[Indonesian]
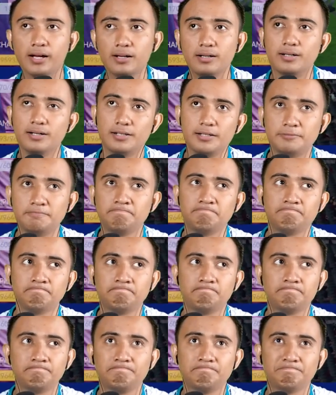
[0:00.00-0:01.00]

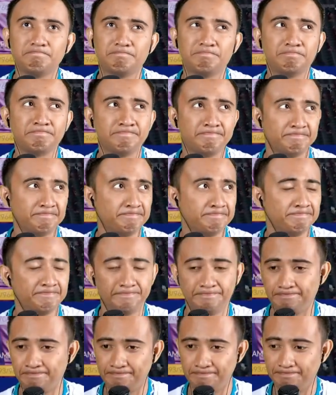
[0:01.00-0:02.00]

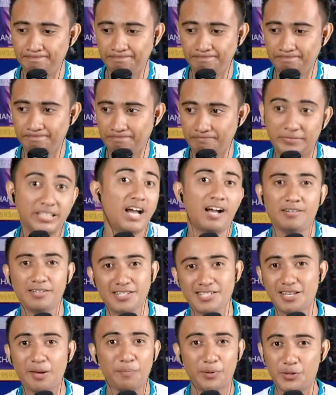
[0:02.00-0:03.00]
um, ya
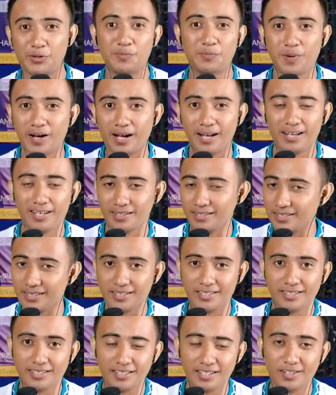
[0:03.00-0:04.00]
sampai jumpa
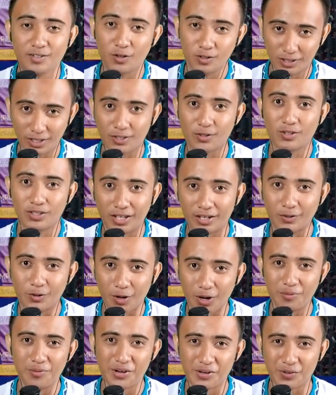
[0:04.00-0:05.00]
di konten-konten
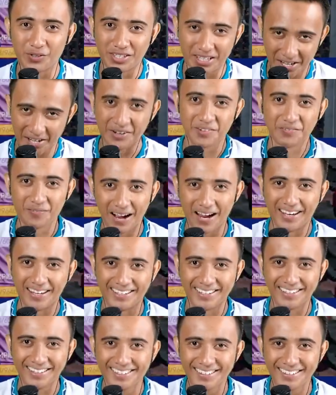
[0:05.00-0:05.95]
gue berikutnya bye I